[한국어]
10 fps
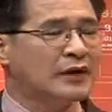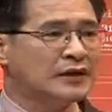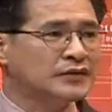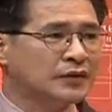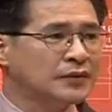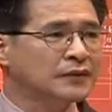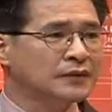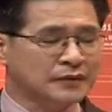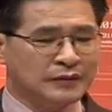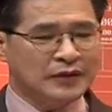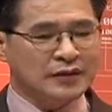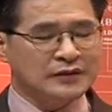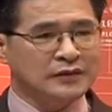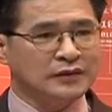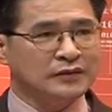많죠. 예.
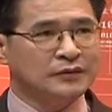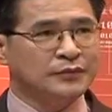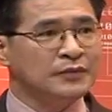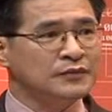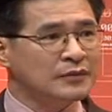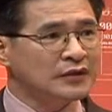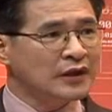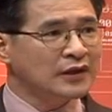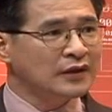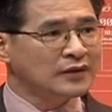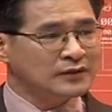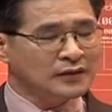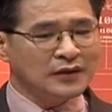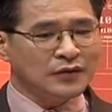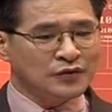많아서 그 비염 때문에
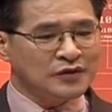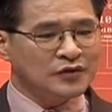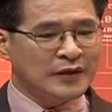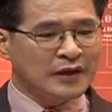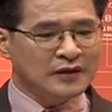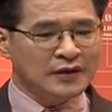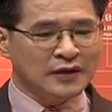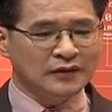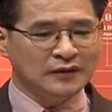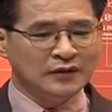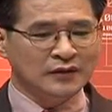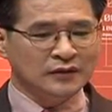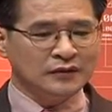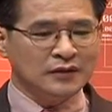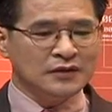상당히 고생도 많이 하는데
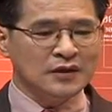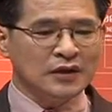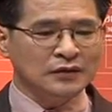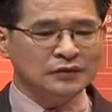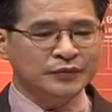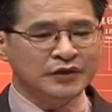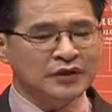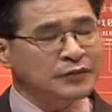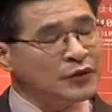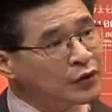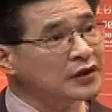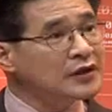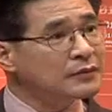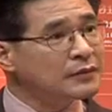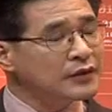특히 이제 그 비염이
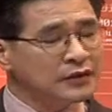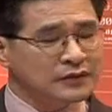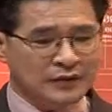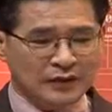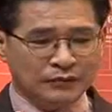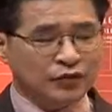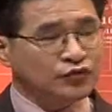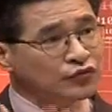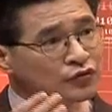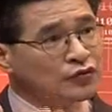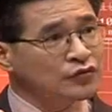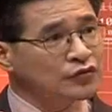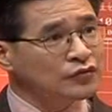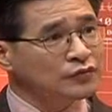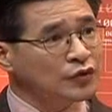오래되다 보면은 뭐 축농증,
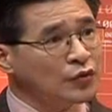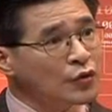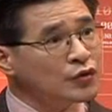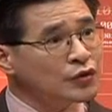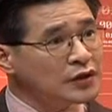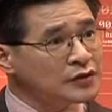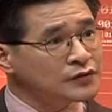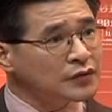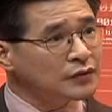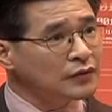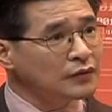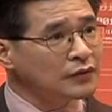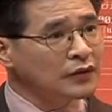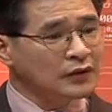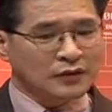뭐 코골이도 생길 수 있고
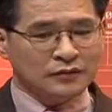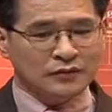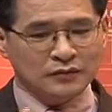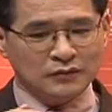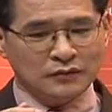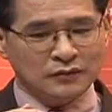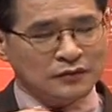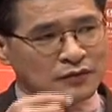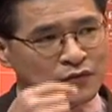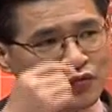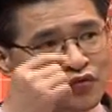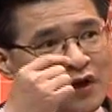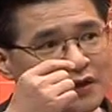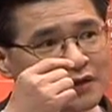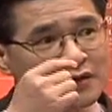예. 예. 그또
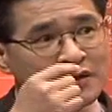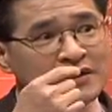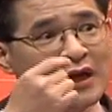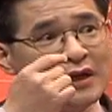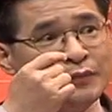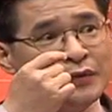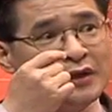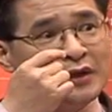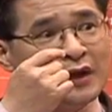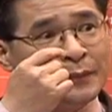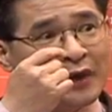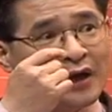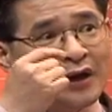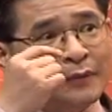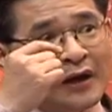후각 기능,
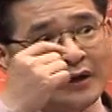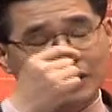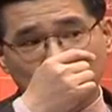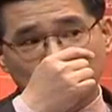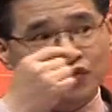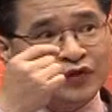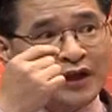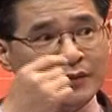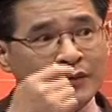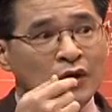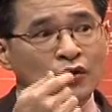상비갑계가 막저 순환이 안 되면